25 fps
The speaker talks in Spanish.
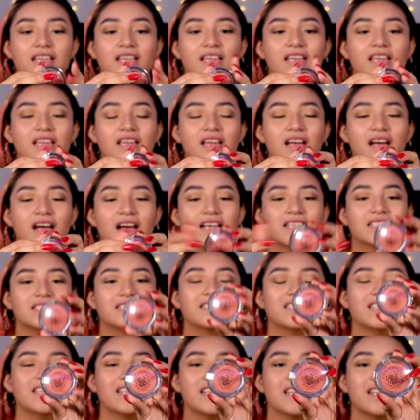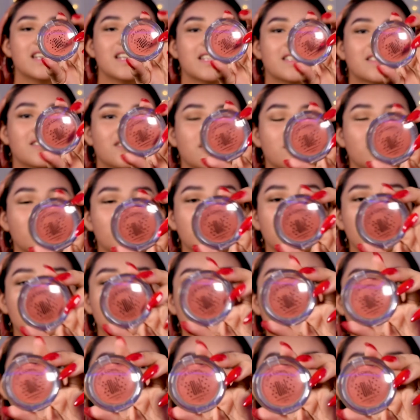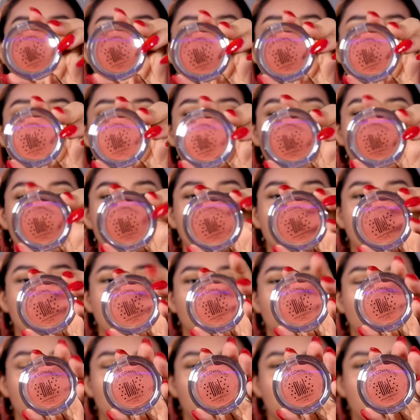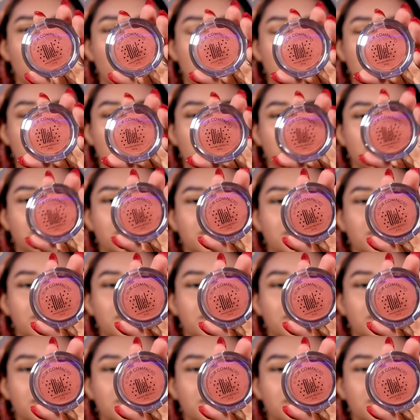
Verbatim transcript: Y así es como se ve ya fuera de su empaque.